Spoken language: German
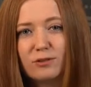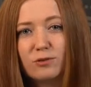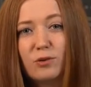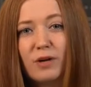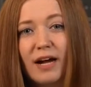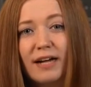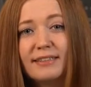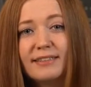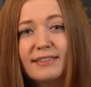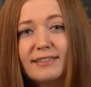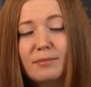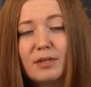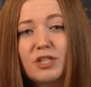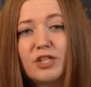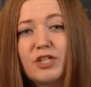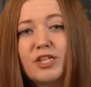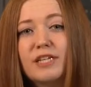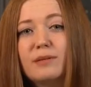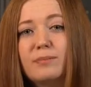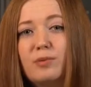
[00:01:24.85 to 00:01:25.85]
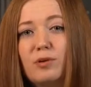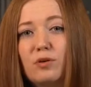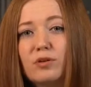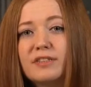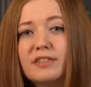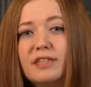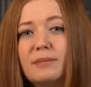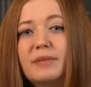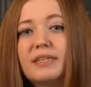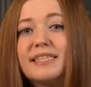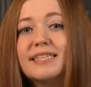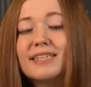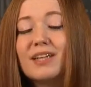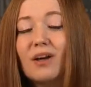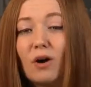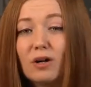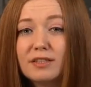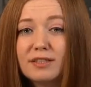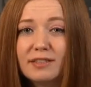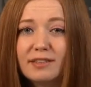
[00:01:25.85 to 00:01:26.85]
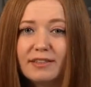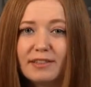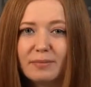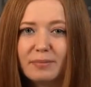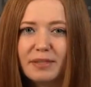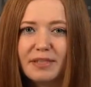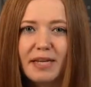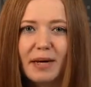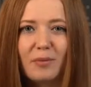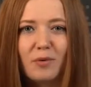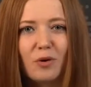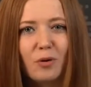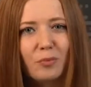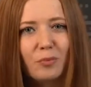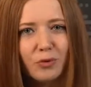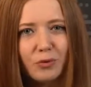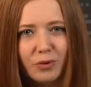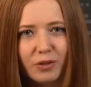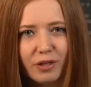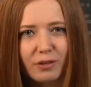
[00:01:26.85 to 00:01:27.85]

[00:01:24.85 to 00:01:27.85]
Du kannst Maschine Plus nämlich trotzdem mit deinem Computer